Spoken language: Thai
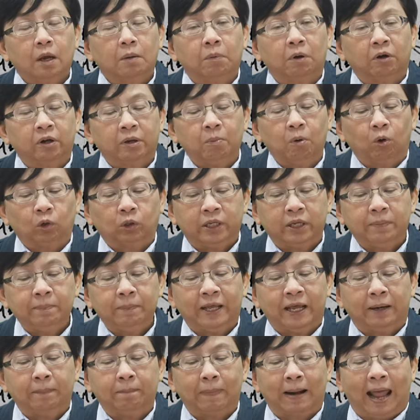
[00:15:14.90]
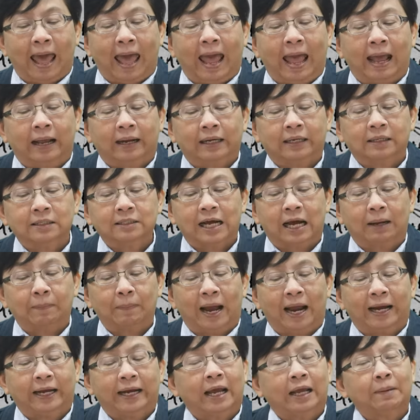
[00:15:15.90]
บริบทที่เปลี่ยนแปลงทั้งจาก
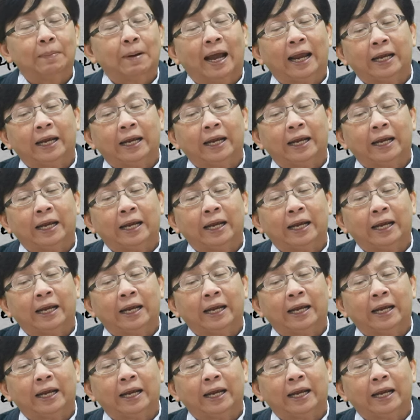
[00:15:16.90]
ภายใน